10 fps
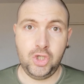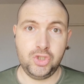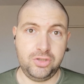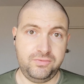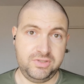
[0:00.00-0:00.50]

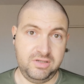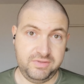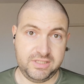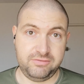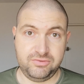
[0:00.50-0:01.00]
je vous
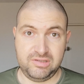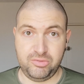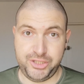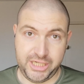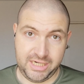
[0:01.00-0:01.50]
invite à vous
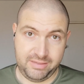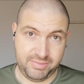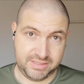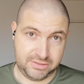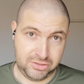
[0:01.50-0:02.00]
abonner à la
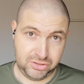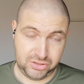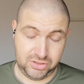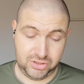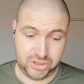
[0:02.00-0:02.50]

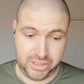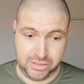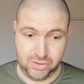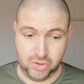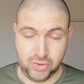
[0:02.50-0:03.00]
présente
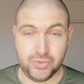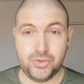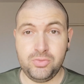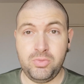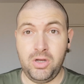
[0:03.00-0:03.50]
chaîne
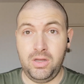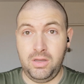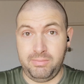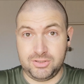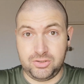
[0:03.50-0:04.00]
YouTube
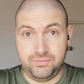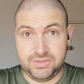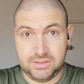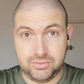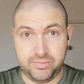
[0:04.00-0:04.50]
parce que
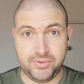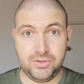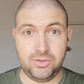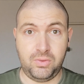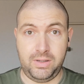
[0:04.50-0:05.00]
vous êtes au
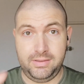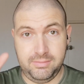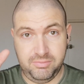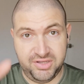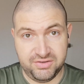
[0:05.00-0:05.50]
bon endroit.
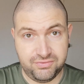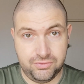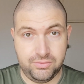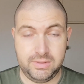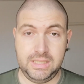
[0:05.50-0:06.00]
Bienvenue.